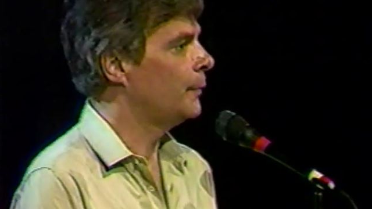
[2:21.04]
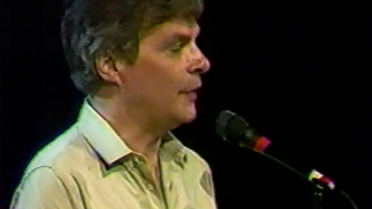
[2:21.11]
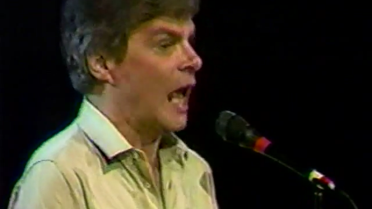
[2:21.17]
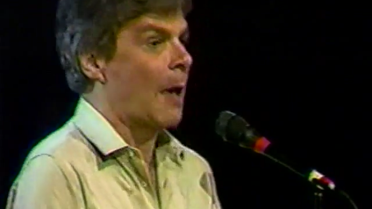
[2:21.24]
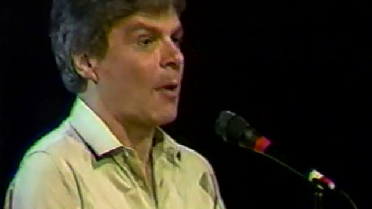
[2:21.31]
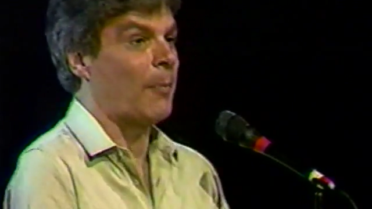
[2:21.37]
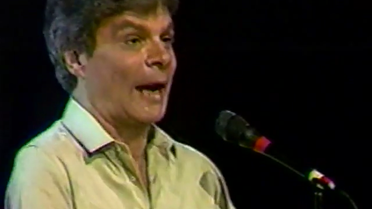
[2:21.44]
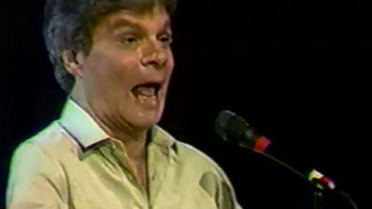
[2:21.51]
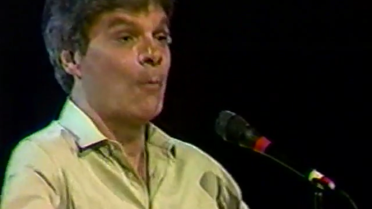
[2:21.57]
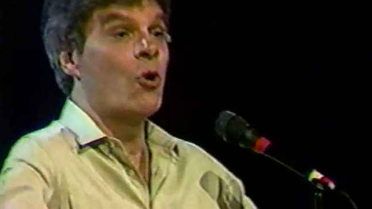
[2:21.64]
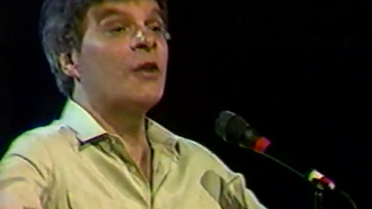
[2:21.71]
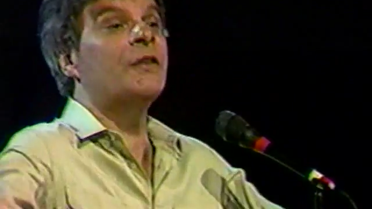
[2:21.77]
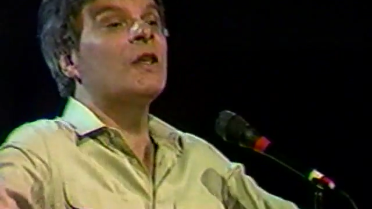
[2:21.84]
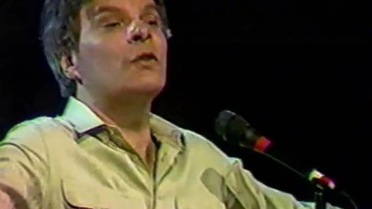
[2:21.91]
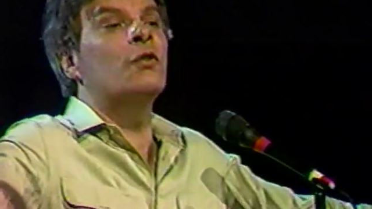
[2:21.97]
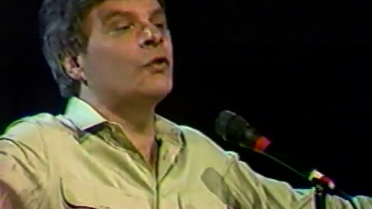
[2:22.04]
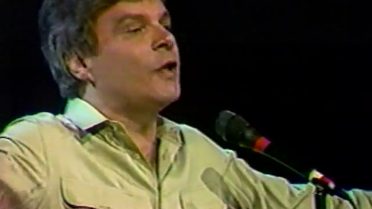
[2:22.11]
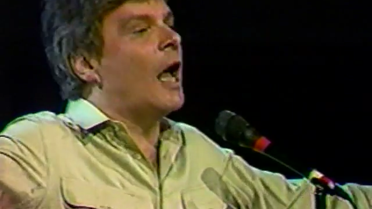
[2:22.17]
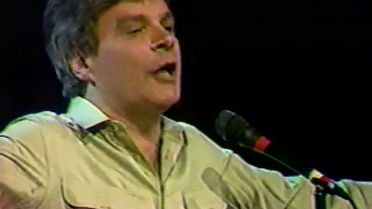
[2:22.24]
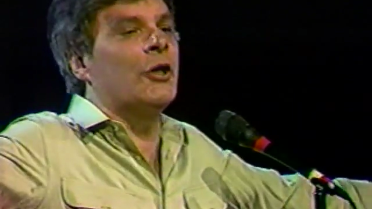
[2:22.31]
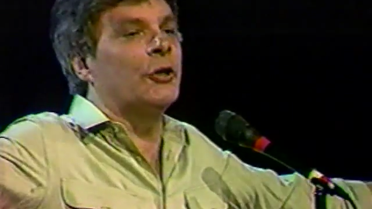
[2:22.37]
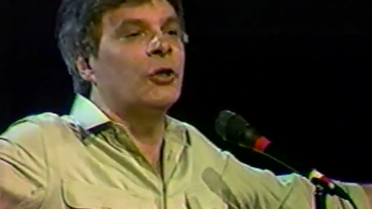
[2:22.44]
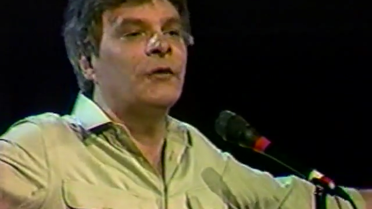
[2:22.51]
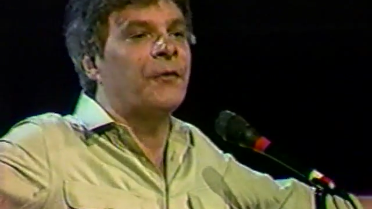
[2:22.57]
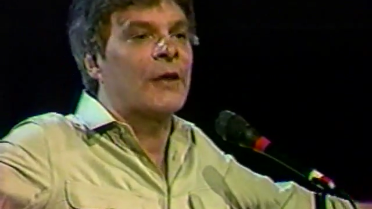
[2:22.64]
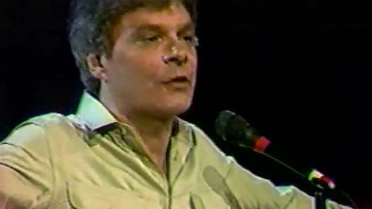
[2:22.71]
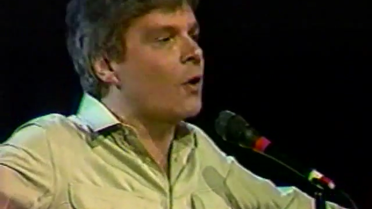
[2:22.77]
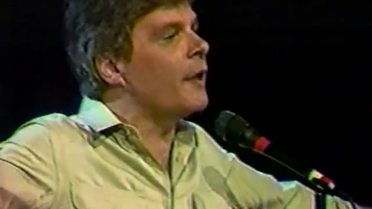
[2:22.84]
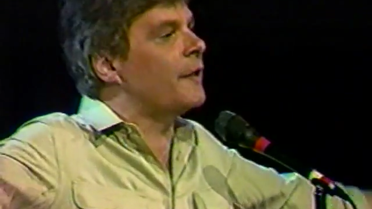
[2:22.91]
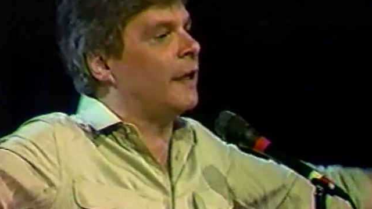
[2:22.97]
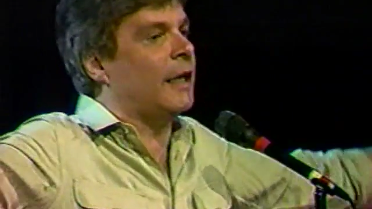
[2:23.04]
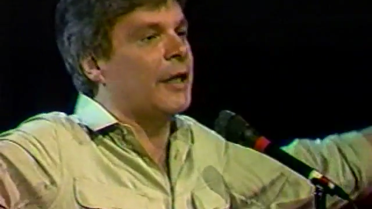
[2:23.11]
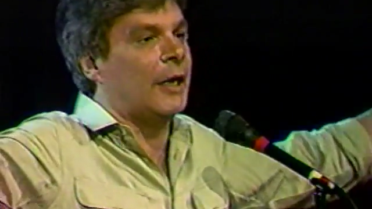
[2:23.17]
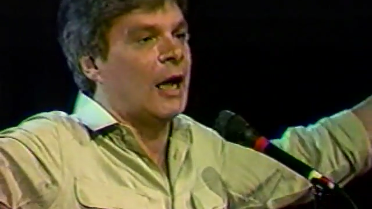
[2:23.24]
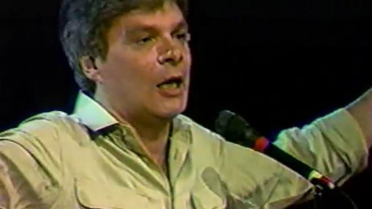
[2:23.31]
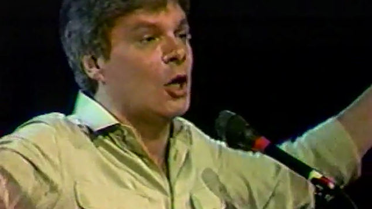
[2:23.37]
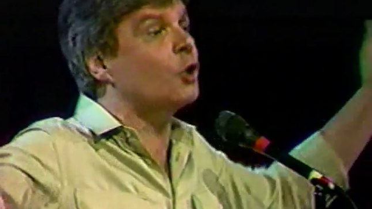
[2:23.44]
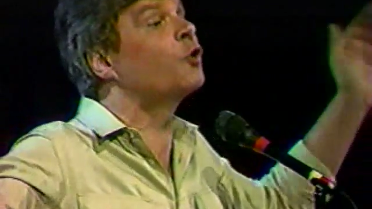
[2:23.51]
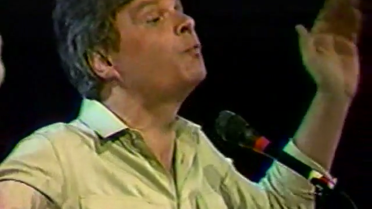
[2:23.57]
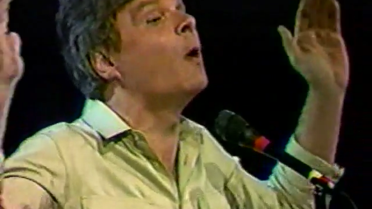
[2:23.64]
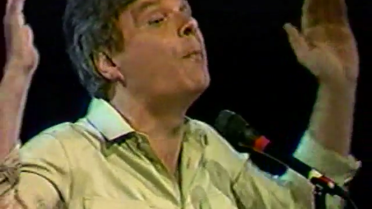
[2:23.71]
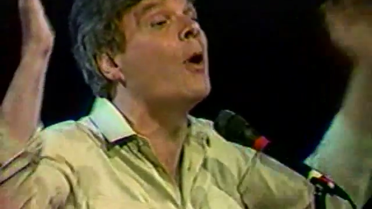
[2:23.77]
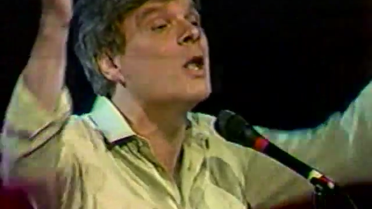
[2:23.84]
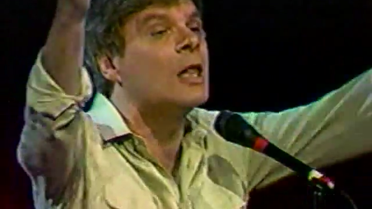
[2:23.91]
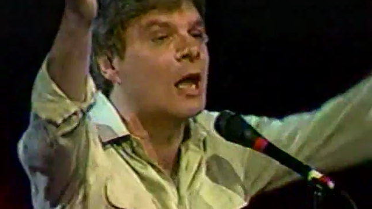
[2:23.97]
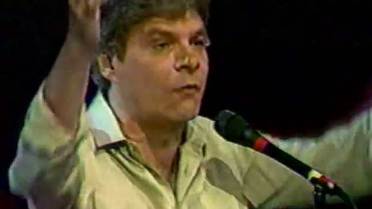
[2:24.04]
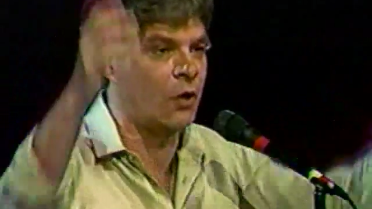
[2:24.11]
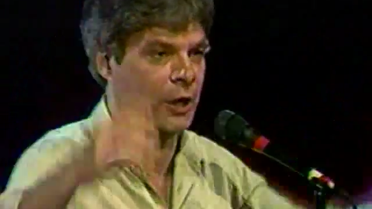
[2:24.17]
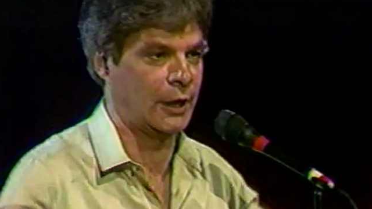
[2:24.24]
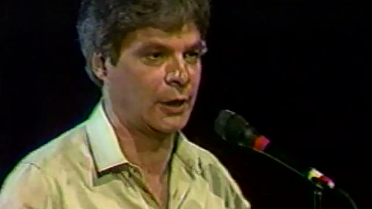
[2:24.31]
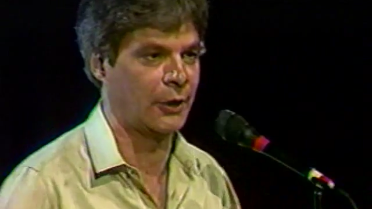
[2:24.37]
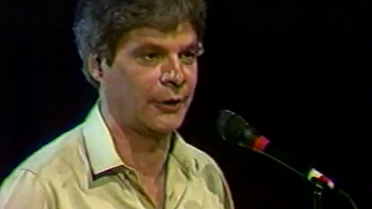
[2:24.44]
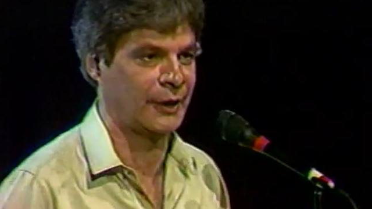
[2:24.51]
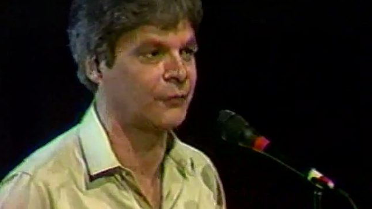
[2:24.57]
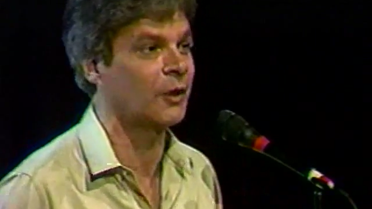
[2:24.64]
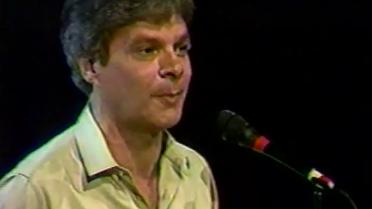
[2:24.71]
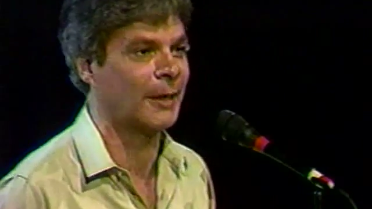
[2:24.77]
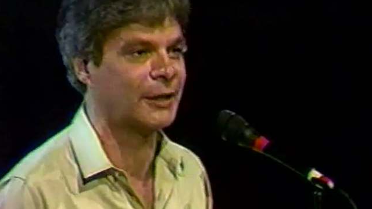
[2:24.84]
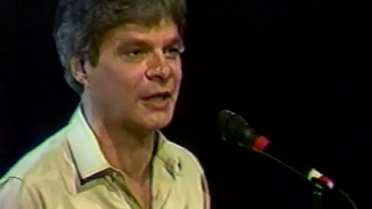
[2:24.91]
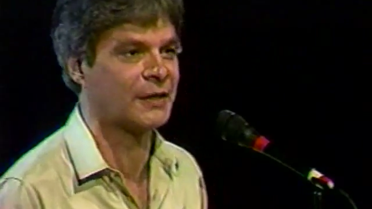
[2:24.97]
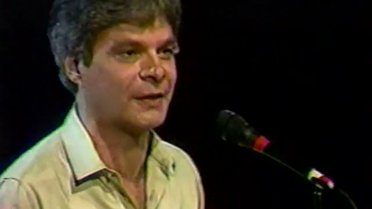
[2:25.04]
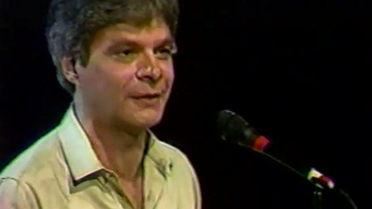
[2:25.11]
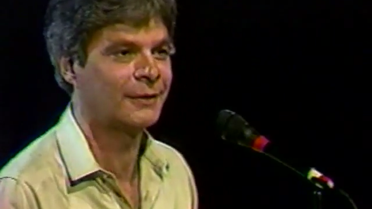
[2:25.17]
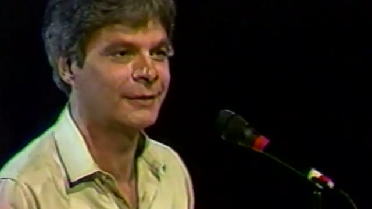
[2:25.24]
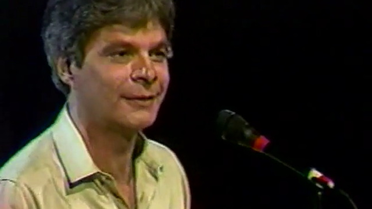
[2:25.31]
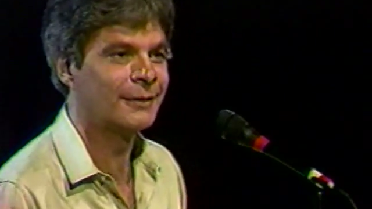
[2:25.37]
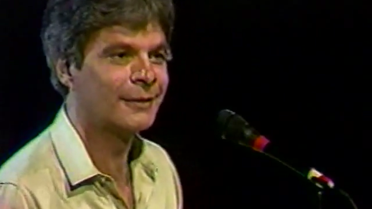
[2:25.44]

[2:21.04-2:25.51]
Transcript: Puis à peu près à moitié du temps, de toute façon, avec ces cadrans-là, tu peux pas l'avoir, l'heure. Vous remarquez ça?